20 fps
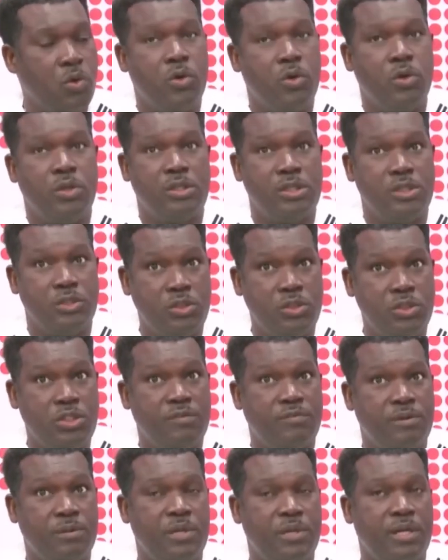ont été
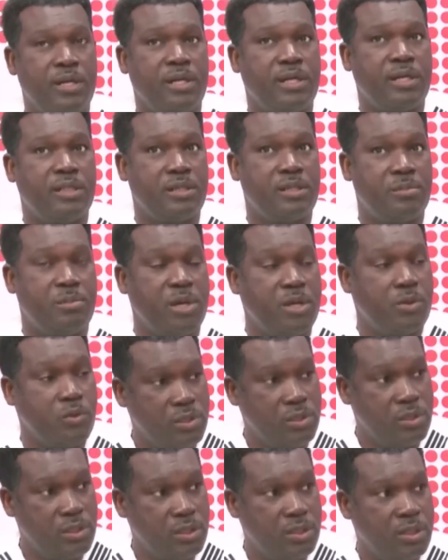jugées vraiment extrêmement
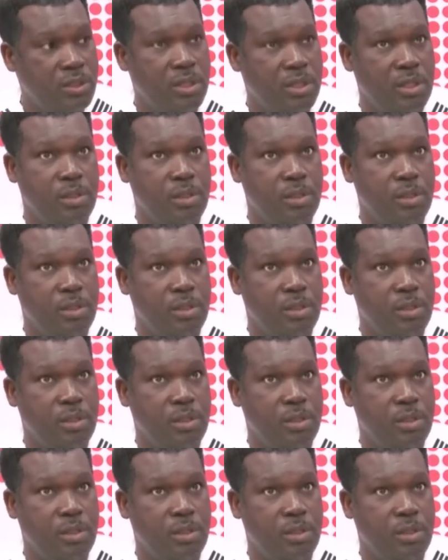utiles